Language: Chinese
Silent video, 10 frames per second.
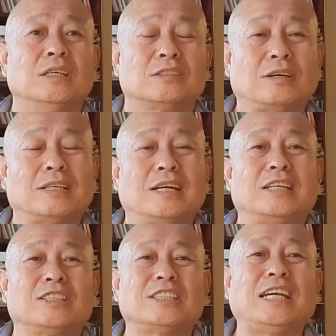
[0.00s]
当然
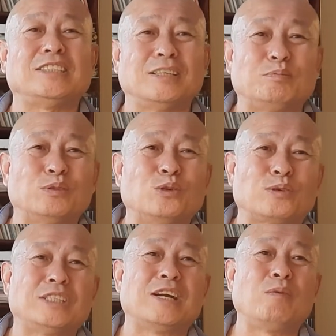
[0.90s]
了，这个陷阱不是
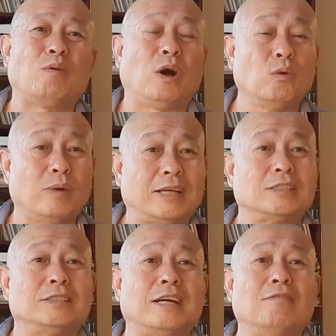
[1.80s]
说人为挖，后来
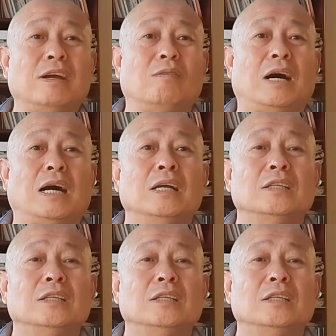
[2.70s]
是人为挖，